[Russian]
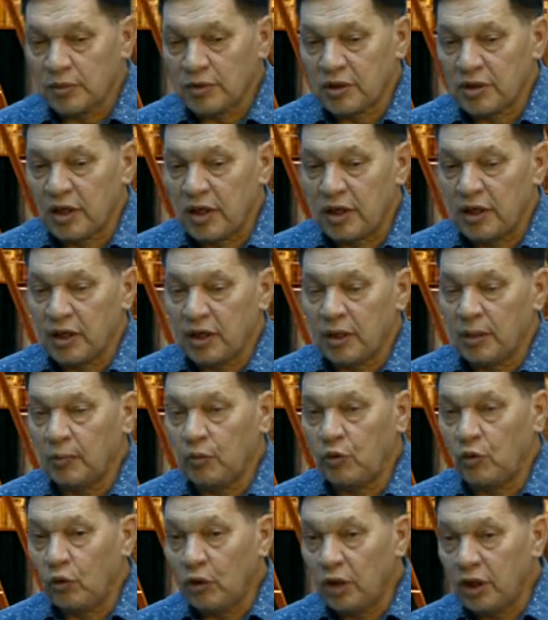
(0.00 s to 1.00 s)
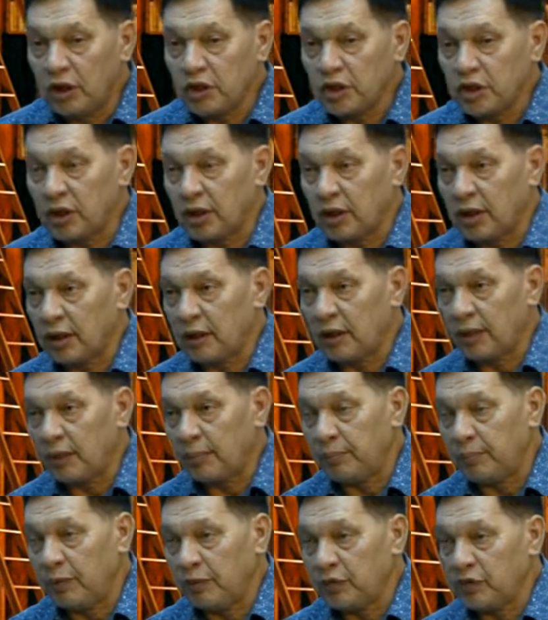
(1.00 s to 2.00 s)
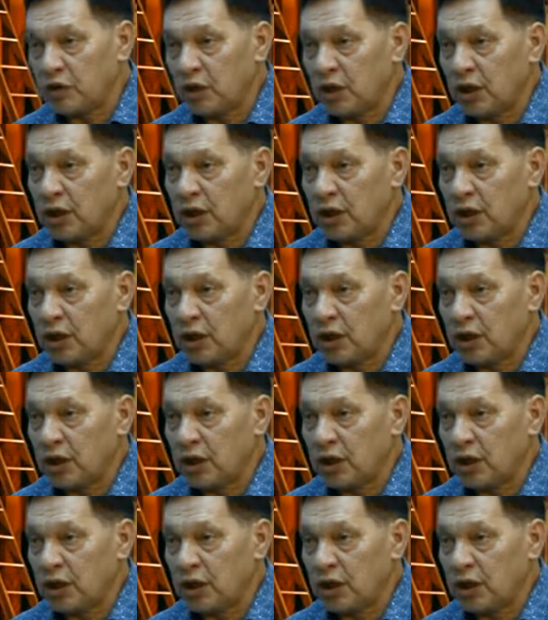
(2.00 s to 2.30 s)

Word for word: строительном колледже, это бывшая